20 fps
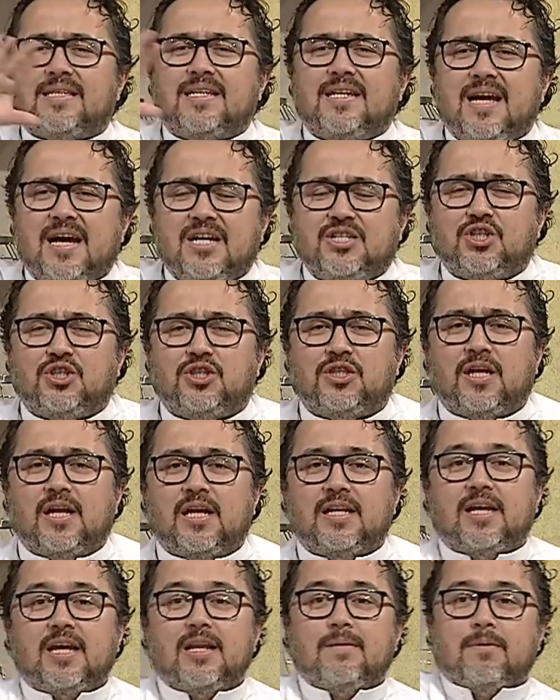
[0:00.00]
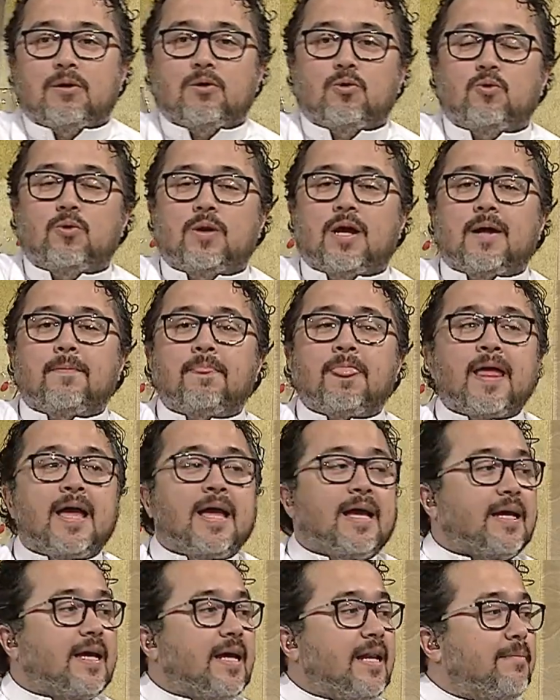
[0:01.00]
سريعه جدا الكلمه الاولى
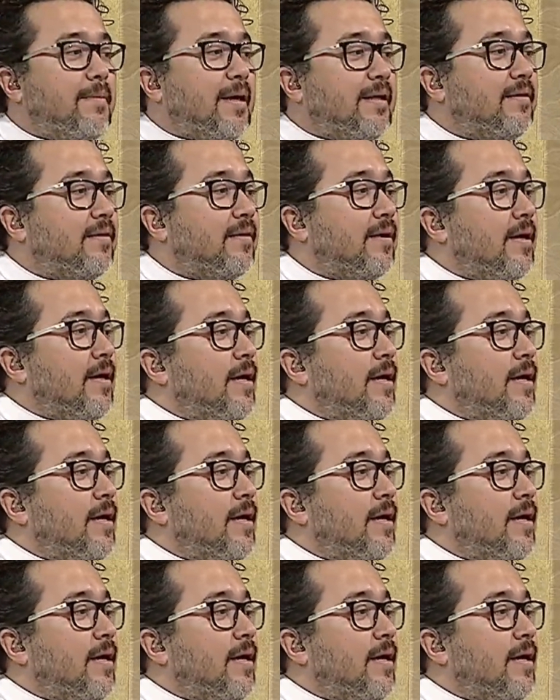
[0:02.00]
كلمه